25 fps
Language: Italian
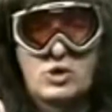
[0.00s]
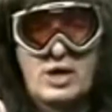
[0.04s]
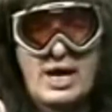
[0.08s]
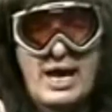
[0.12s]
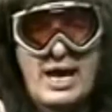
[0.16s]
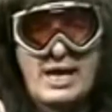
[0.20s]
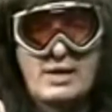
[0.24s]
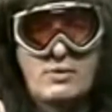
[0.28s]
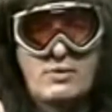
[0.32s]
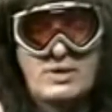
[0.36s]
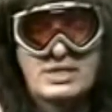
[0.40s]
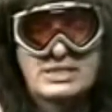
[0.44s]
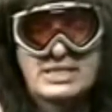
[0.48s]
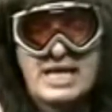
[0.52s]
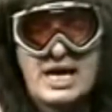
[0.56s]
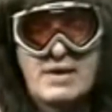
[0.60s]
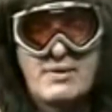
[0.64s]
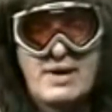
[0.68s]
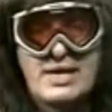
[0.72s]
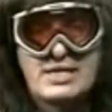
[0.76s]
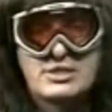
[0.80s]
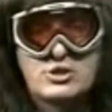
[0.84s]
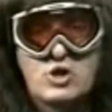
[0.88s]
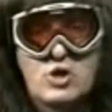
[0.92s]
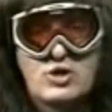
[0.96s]
È, questa è
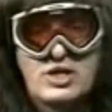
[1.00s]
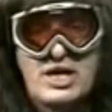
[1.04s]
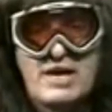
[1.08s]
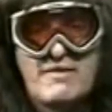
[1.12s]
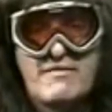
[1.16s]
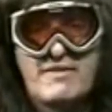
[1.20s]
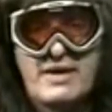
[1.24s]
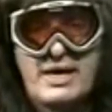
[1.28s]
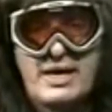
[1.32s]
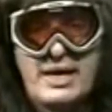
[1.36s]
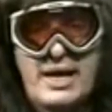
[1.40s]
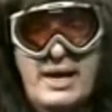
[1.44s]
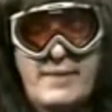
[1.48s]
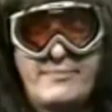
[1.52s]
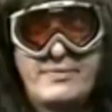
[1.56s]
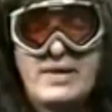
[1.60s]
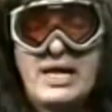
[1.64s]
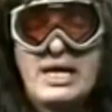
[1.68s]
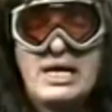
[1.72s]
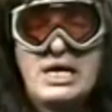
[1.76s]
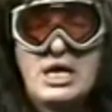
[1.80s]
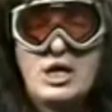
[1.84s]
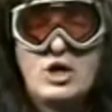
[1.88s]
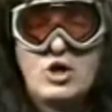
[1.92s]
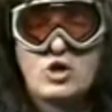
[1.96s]
una storia vera.
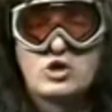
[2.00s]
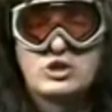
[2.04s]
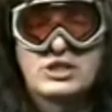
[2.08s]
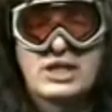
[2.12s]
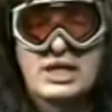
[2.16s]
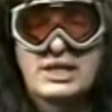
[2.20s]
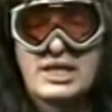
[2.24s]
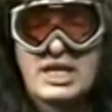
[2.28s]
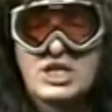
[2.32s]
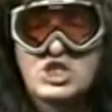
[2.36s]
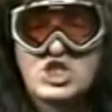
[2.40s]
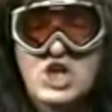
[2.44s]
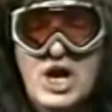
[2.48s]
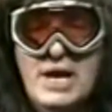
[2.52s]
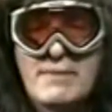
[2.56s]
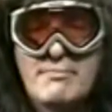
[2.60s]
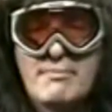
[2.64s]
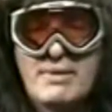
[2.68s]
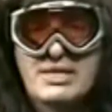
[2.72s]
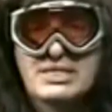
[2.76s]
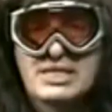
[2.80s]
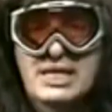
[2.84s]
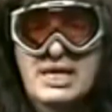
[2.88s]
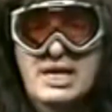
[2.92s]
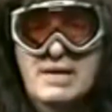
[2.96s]
Lo
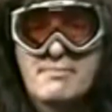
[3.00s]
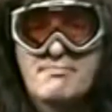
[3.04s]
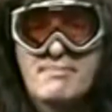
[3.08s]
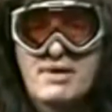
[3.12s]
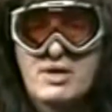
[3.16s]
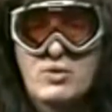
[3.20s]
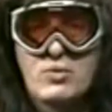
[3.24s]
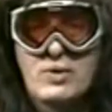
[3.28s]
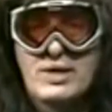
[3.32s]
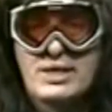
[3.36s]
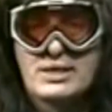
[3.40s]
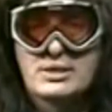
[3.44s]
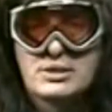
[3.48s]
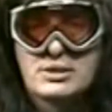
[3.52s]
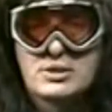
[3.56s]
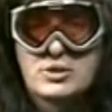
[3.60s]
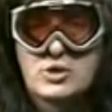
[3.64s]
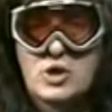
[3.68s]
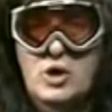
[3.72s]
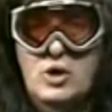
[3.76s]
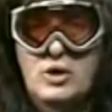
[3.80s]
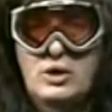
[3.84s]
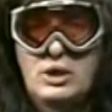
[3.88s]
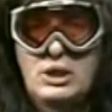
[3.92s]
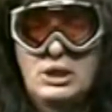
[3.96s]
stratagemma sarebbe
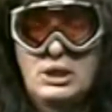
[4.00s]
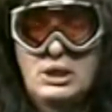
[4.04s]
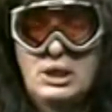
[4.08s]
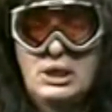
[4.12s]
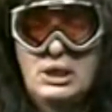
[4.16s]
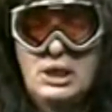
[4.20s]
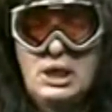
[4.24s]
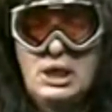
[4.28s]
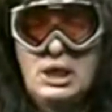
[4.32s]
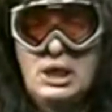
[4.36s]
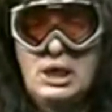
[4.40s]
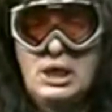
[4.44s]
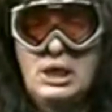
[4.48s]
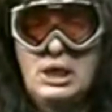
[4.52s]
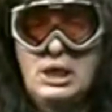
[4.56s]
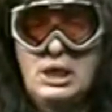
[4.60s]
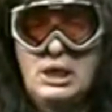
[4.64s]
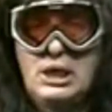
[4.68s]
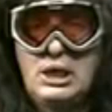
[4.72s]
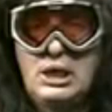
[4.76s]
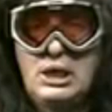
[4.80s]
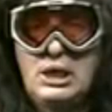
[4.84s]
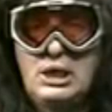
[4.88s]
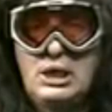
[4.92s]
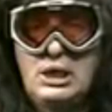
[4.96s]
questo.
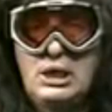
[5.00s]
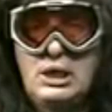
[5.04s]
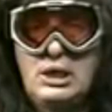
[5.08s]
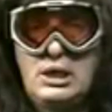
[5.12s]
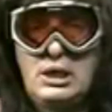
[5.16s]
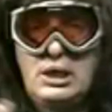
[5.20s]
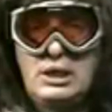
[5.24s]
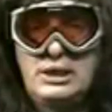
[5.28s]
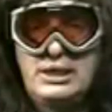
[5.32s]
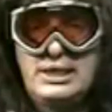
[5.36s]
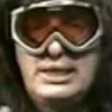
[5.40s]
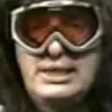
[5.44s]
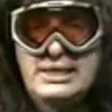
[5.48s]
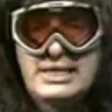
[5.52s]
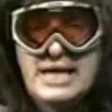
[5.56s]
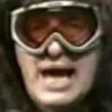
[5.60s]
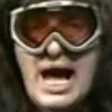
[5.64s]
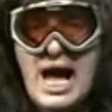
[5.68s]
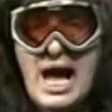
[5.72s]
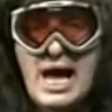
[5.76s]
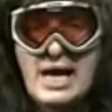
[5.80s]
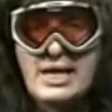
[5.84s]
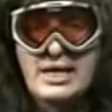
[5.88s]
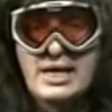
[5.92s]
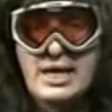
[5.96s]
Eh, il
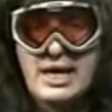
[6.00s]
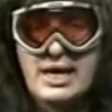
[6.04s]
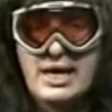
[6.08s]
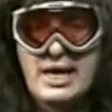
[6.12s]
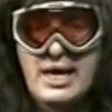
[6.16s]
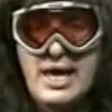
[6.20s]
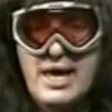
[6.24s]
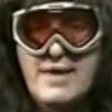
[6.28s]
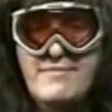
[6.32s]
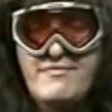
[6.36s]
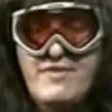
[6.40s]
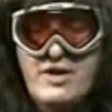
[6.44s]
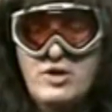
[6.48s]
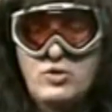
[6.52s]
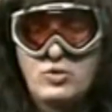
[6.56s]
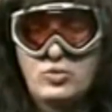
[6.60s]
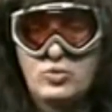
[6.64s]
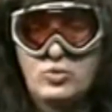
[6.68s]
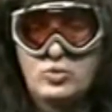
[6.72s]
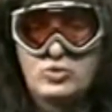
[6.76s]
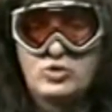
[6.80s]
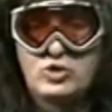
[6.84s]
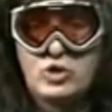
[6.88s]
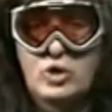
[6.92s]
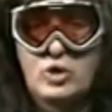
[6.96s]
cane è
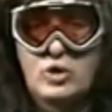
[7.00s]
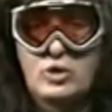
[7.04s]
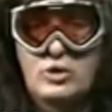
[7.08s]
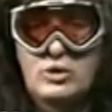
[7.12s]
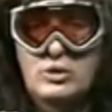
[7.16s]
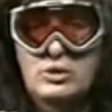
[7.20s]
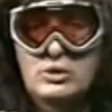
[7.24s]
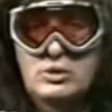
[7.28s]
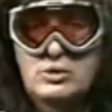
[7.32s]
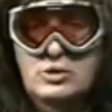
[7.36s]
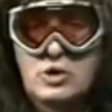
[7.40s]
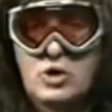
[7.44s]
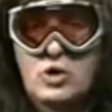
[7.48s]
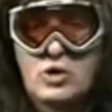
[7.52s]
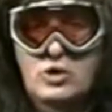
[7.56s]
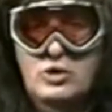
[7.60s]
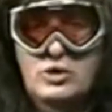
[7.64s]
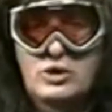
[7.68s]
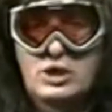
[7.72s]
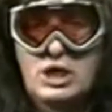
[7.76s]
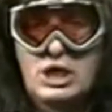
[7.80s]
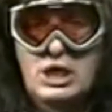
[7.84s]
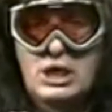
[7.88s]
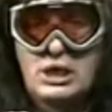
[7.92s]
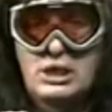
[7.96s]
venuto
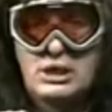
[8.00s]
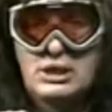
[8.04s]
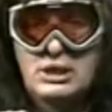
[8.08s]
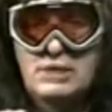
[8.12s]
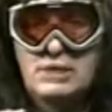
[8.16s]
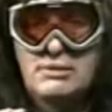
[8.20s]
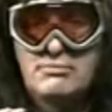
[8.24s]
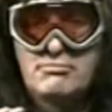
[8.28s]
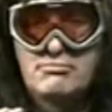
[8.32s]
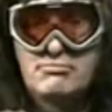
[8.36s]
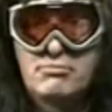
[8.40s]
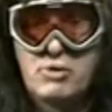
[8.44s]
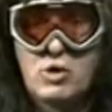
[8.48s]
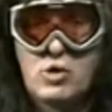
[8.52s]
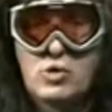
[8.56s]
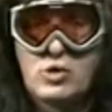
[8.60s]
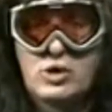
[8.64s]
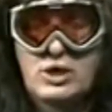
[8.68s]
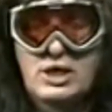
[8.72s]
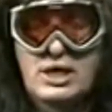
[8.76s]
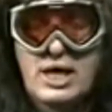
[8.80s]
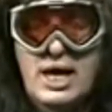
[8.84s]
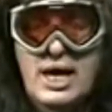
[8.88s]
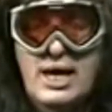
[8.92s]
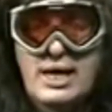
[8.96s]
con in
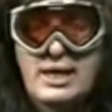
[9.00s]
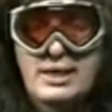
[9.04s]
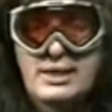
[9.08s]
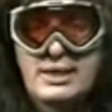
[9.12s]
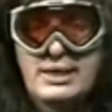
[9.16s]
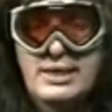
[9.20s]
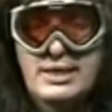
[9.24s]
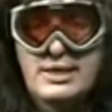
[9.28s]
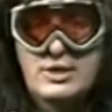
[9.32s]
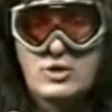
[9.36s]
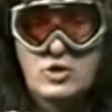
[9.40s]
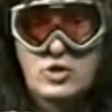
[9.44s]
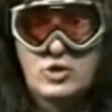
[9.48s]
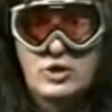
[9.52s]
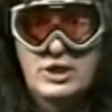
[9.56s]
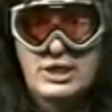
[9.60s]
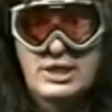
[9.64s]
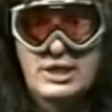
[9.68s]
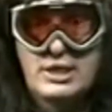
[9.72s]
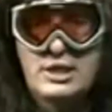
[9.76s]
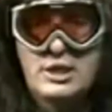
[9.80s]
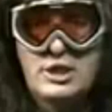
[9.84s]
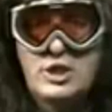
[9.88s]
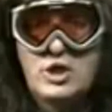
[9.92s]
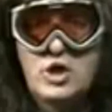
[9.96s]
bocca il
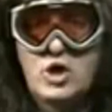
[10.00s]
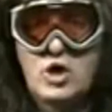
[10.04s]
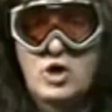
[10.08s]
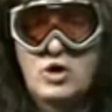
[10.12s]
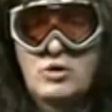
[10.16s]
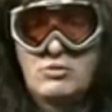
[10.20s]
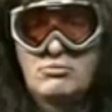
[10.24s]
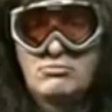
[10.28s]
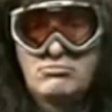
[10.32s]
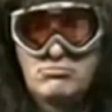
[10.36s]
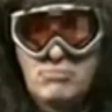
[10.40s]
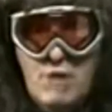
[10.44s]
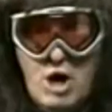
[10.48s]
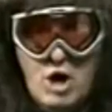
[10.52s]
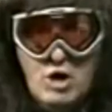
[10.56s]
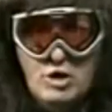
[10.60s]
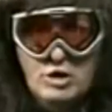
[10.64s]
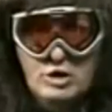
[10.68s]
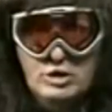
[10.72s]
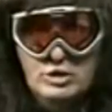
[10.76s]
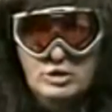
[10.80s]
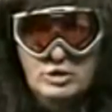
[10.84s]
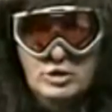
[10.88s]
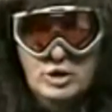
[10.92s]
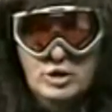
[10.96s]
coniglio
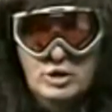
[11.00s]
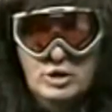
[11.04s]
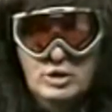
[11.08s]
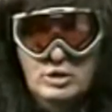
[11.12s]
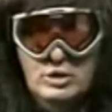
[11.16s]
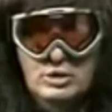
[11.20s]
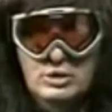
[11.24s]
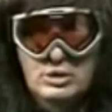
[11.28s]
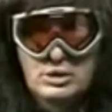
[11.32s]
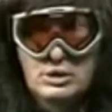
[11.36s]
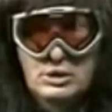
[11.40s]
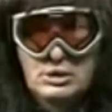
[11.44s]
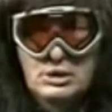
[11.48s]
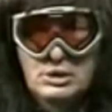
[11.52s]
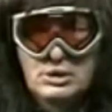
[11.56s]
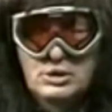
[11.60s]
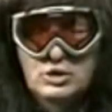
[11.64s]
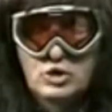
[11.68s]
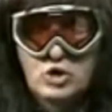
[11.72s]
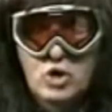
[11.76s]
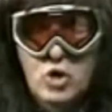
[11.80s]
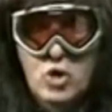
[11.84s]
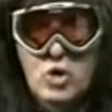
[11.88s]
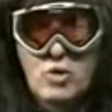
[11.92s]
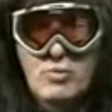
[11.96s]
morto,
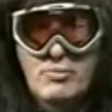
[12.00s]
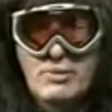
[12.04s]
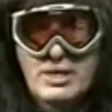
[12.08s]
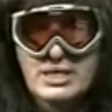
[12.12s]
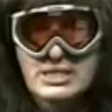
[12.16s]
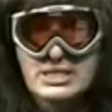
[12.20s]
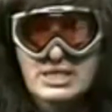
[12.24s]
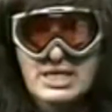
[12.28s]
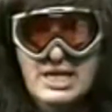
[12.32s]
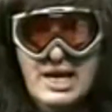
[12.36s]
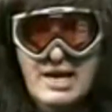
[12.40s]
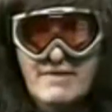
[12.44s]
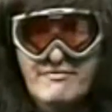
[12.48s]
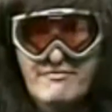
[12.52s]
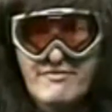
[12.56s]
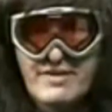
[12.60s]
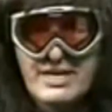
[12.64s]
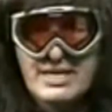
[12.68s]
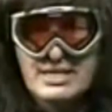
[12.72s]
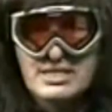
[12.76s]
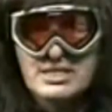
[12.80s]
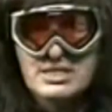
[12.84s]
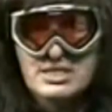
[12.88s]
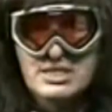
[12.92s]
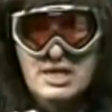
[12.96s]
come se
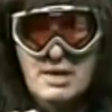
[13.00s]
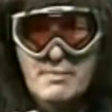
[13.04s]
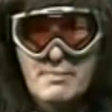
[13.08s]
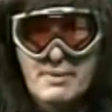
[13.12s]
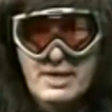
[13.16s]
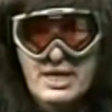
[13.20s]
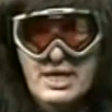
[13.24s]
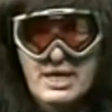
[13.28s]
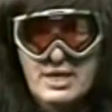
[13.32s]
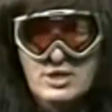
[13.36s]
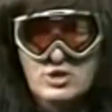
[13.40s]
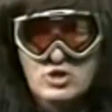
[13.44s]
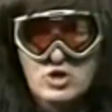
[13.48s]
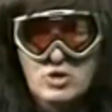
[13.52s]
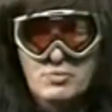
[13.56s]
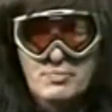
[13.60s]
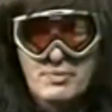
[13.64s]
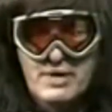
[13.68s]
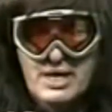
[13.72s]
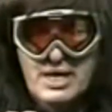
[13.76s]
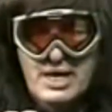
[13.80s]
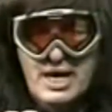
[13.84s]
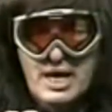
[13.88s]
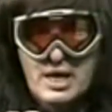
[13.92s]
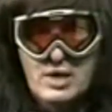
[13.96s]
l'avesse preso
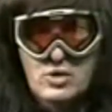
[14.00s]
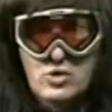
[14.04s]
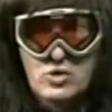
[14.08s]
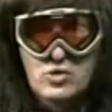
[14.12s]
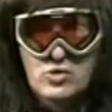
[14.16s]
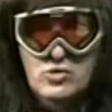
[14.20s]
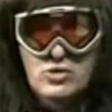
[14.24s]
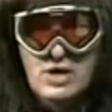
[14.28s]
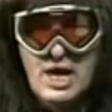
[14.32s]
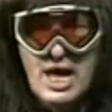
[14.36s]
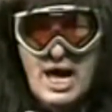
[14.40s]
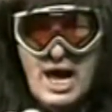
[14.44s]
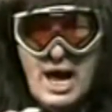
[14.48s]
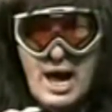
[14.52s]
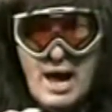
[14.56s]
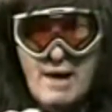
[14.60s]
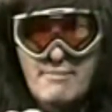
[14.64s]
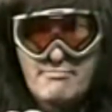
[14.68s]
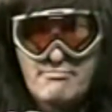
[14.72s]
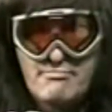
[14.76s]
per la gola,